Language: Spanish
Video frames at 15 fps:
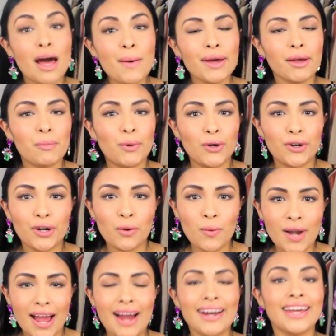saben que por lo
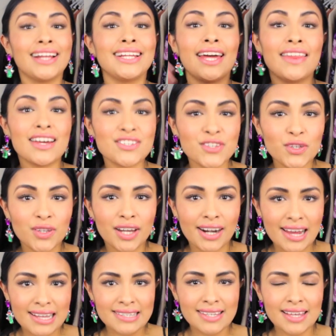regular el Día de Acción de
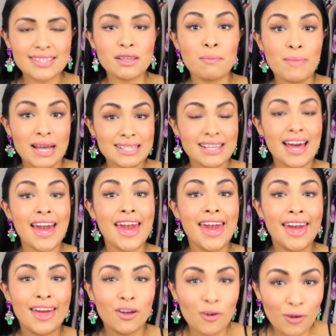Gracias se pasa
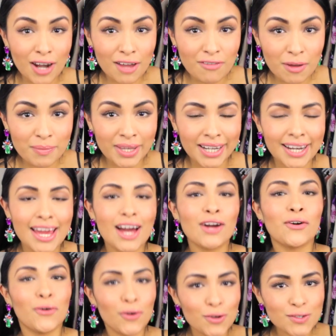con la
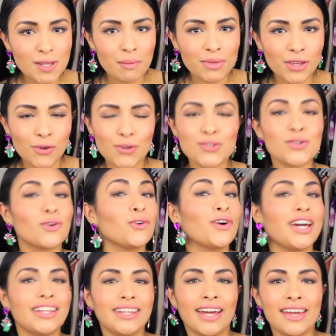familia, con los amigos o
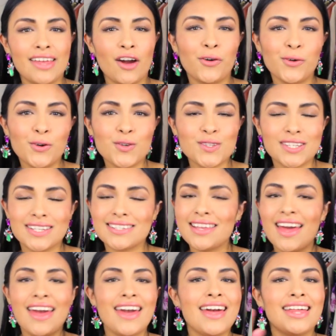con gente que ya conoces
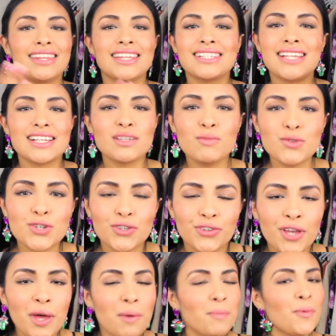desde hace mucho
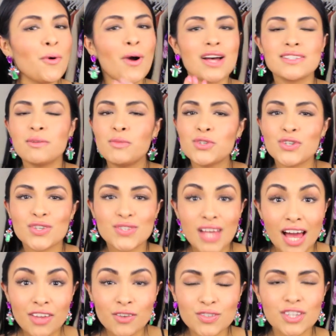tiempo, hace muchos
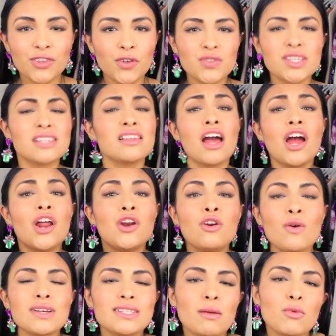años. Entonces
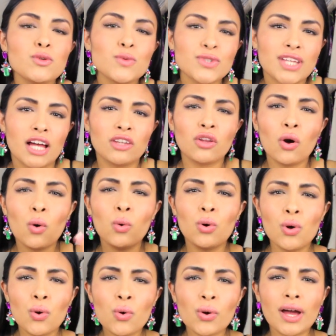no estamos buscando
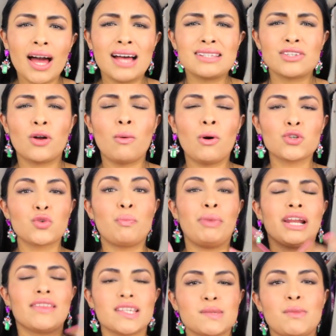un look así como
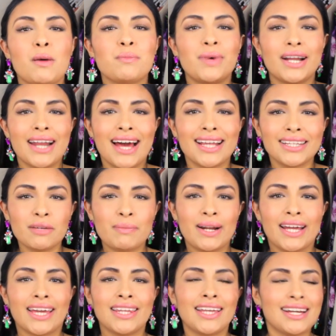súper despampanante
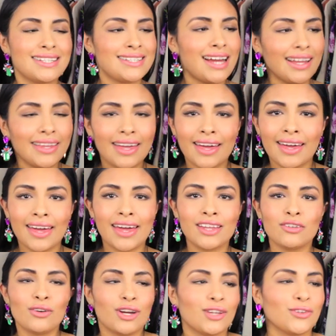para que digas ya
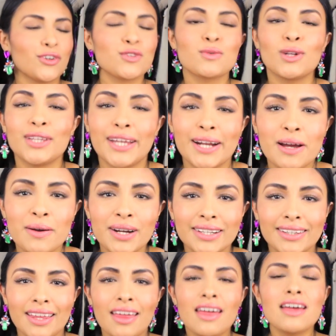llegué, ¿no? que todos voltean a
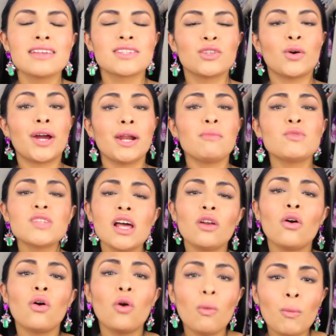verte. Sino queremos
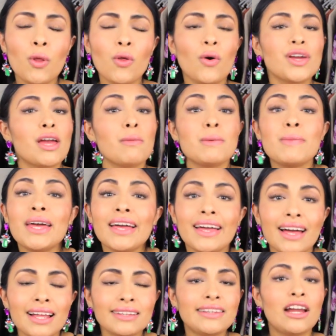algo cómodo y a mí me
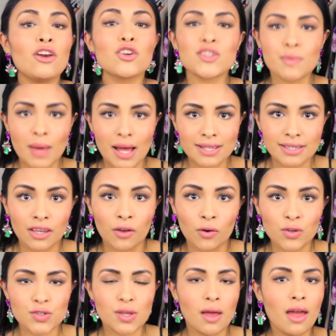encantan los
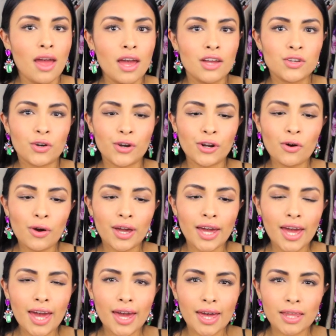básicos. Yo creo
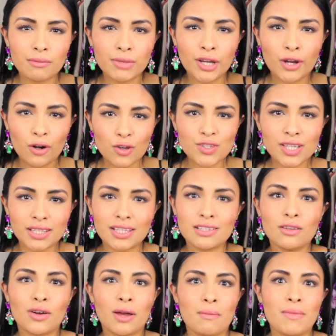que en mi closet es
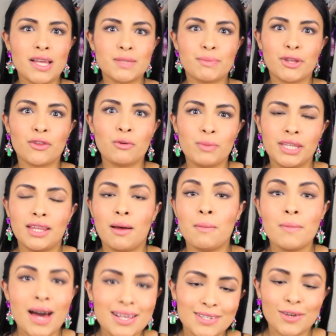lo que más predomina.
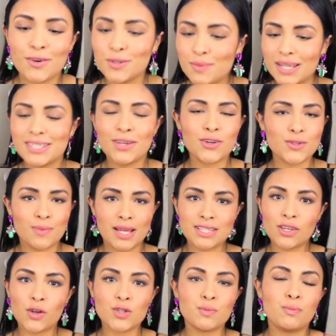Básicos, básicos,
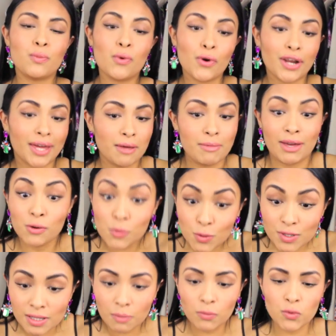básicos, porque me
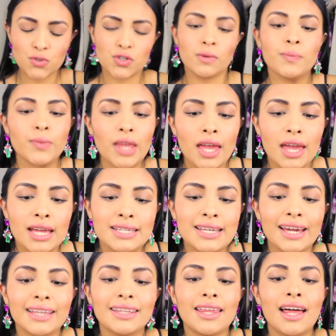gusta mucho,
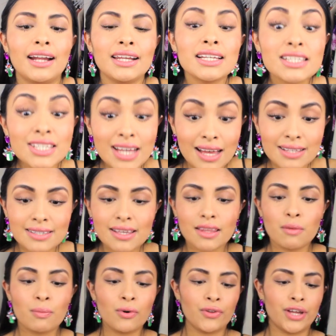ya que te dan el chance
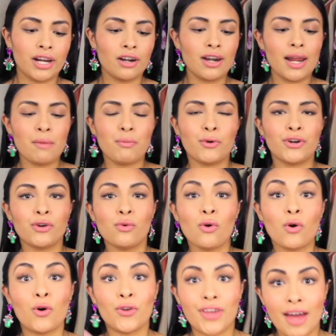de poderle poner un
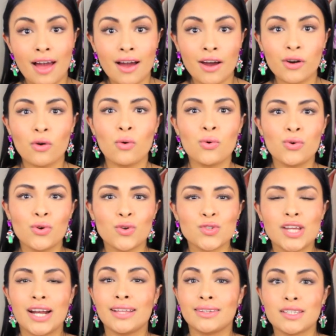collar o
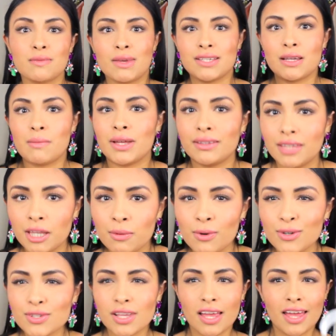unos aretes más
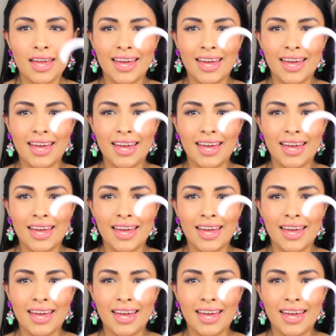llamativos.